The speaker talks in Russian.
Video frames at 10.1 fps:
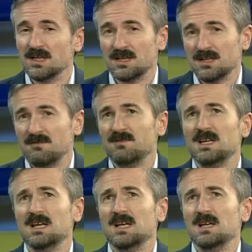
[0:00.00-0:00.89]
А когда
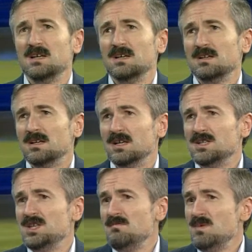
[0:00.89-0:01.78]
вы э,
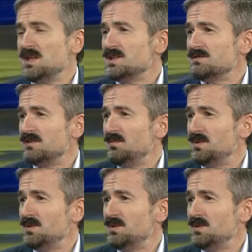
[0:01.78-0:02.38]
не имеете своей